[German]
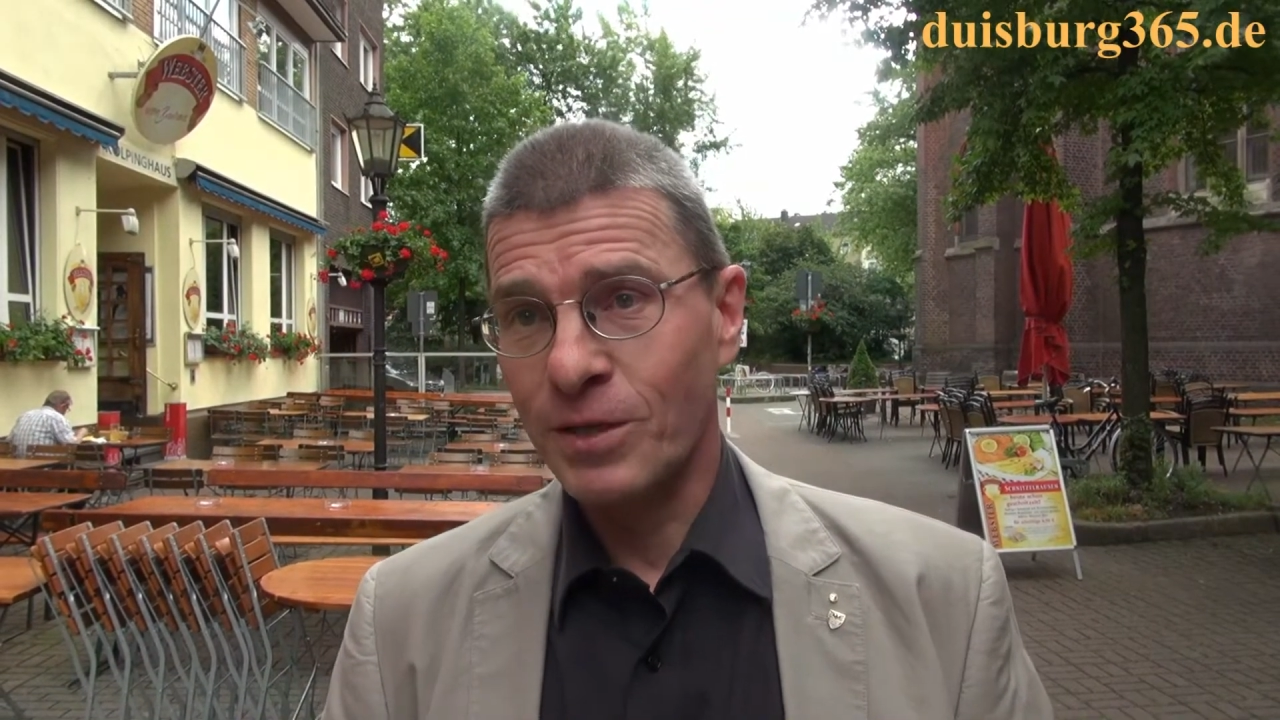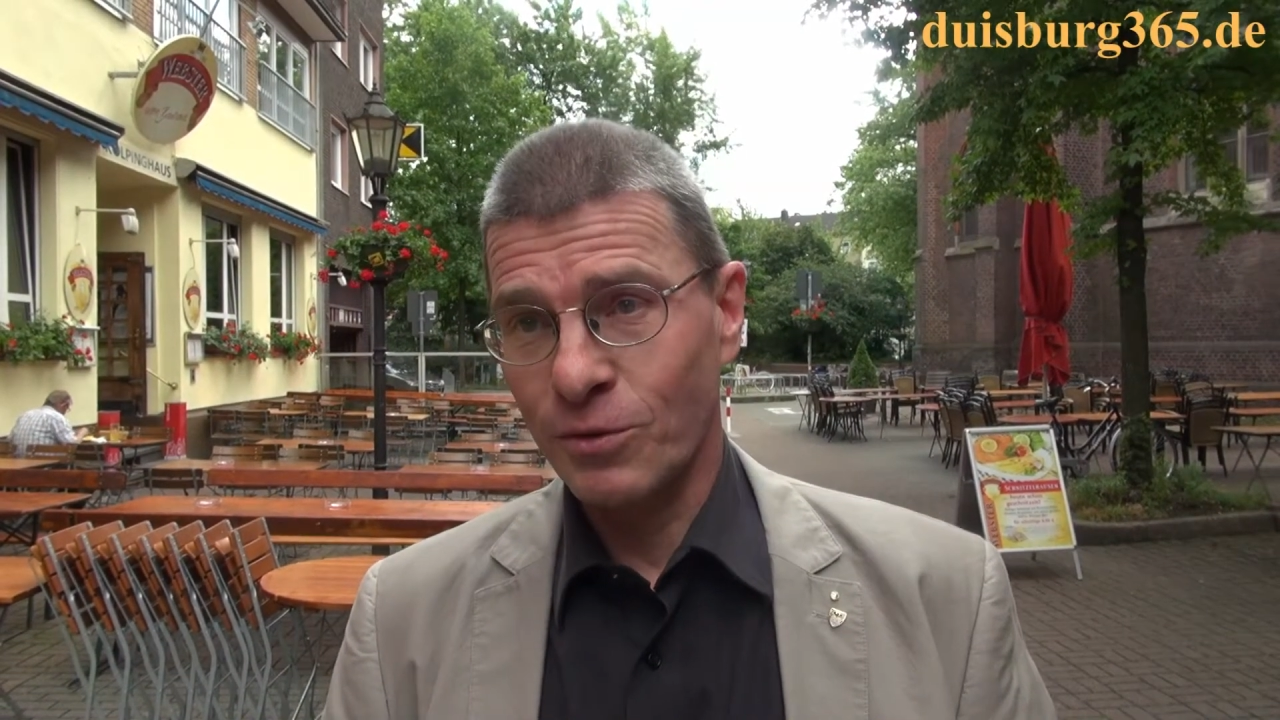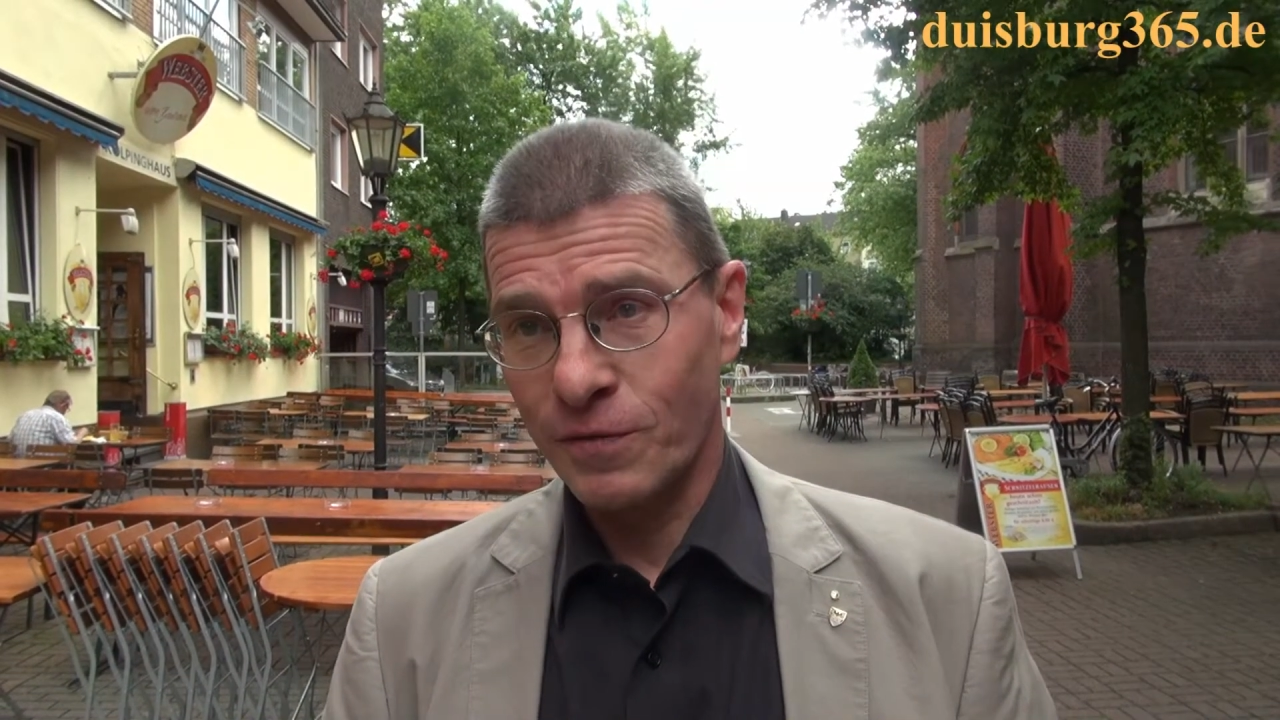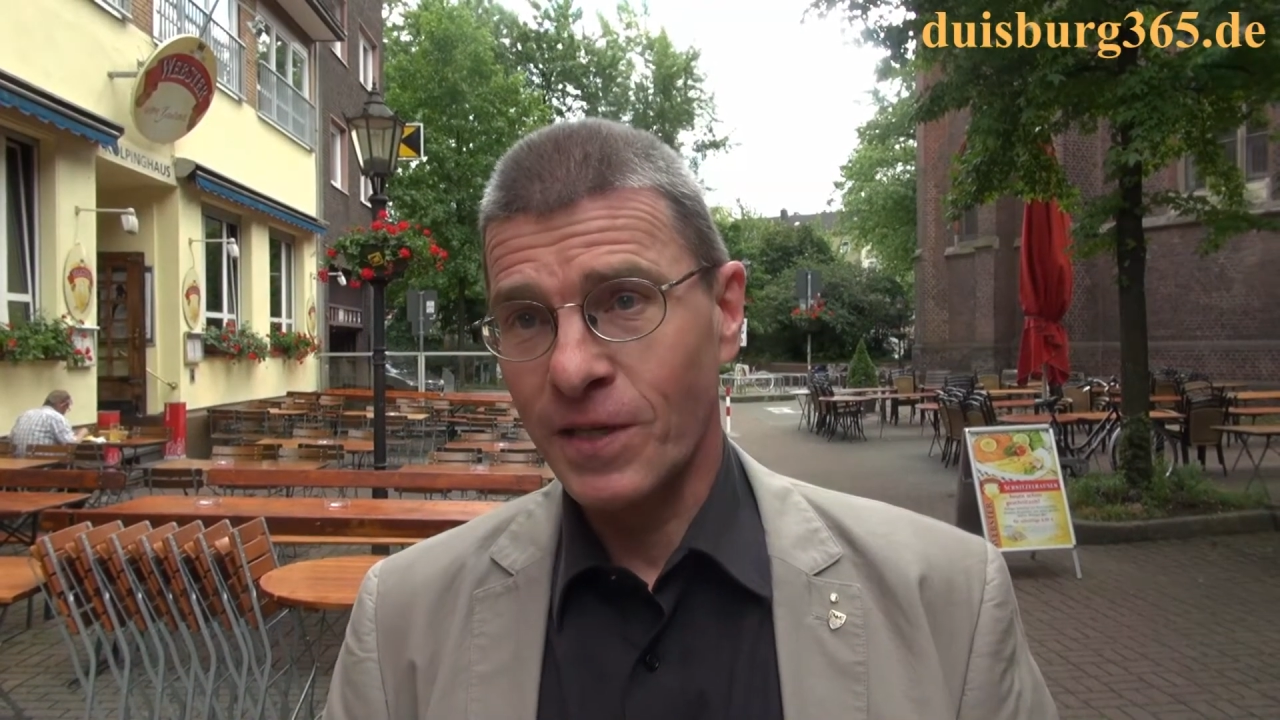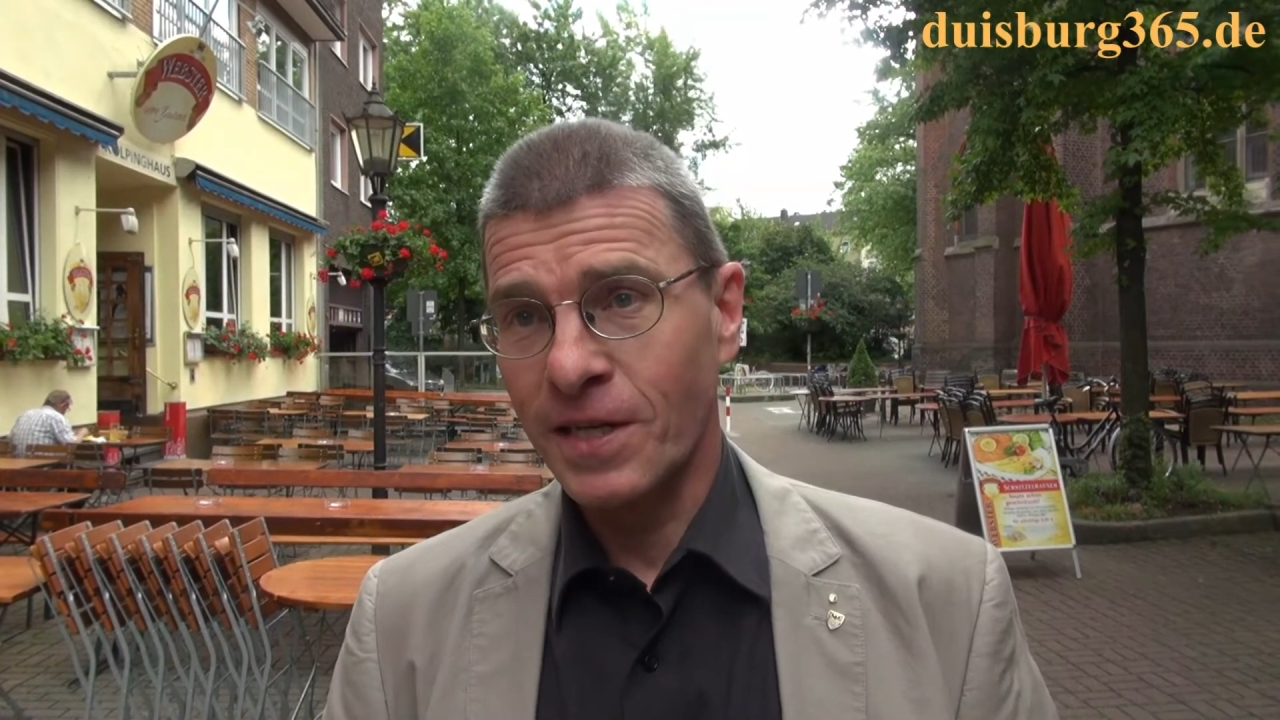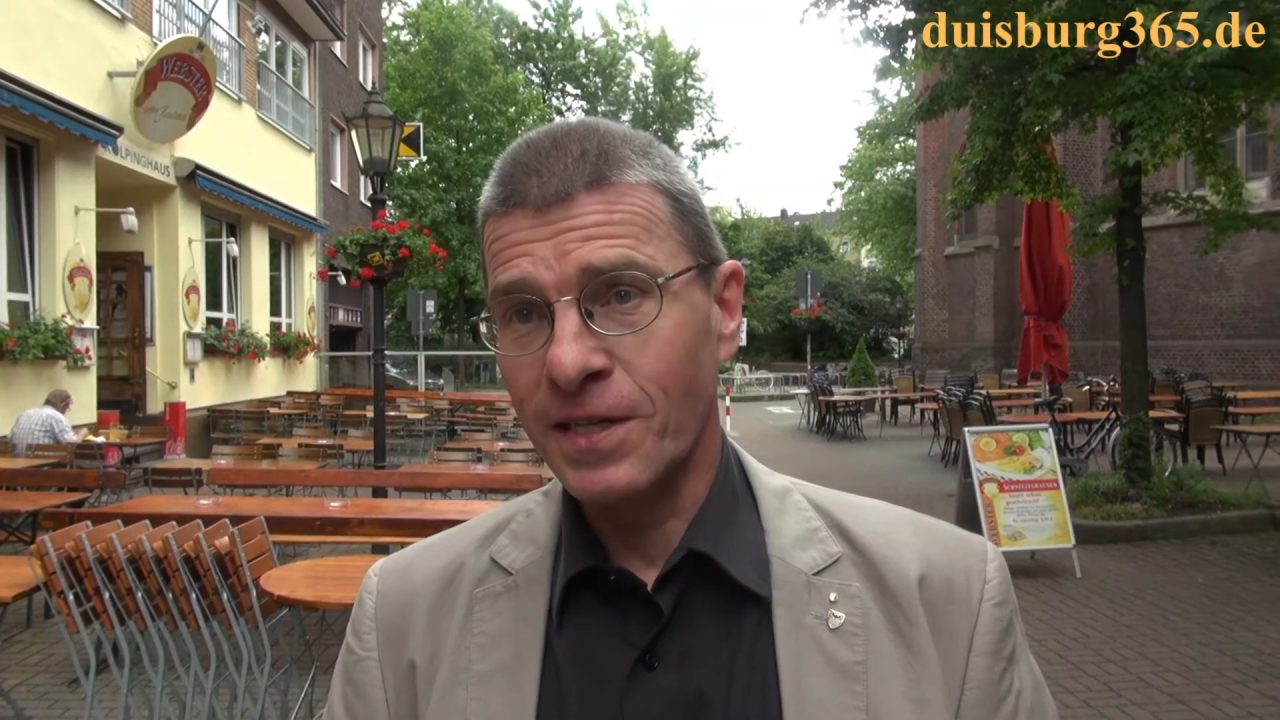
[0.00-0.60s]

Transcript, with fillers: dürfte dann